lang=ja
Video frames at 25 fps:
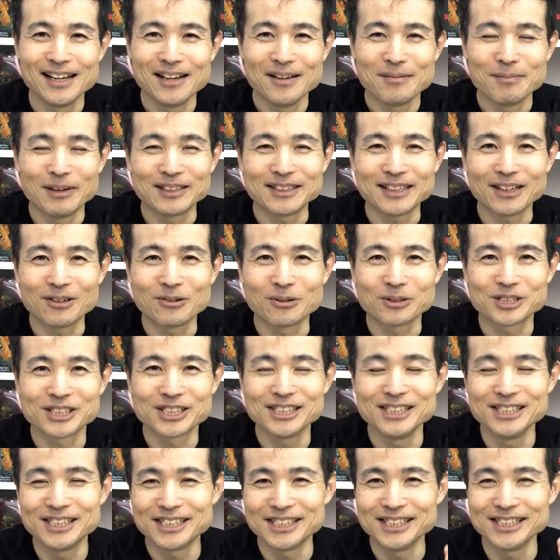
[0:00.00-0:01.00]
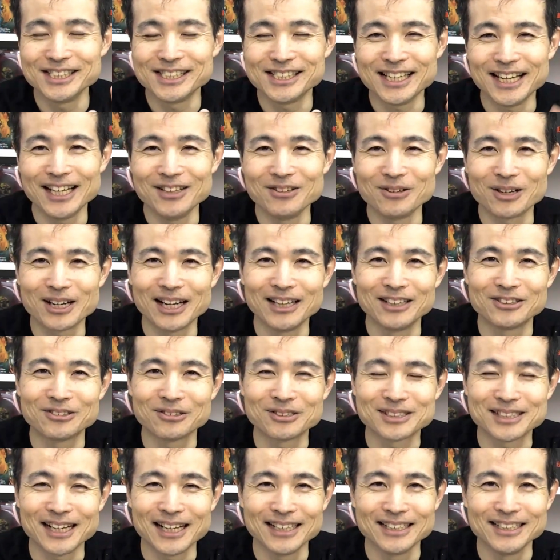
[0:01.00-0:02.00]
またこう新進系の監
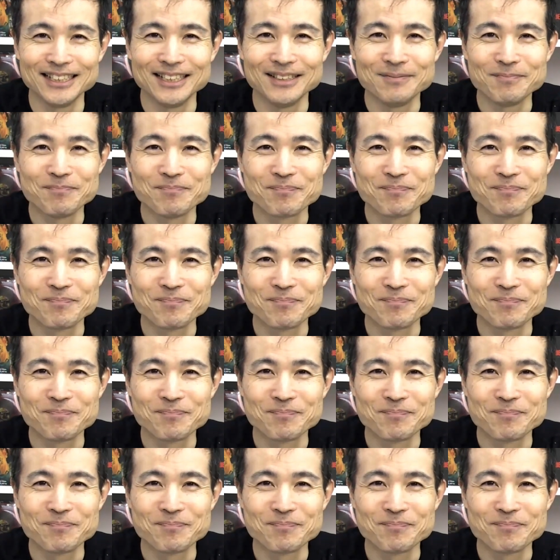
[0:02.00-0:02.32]
督さんに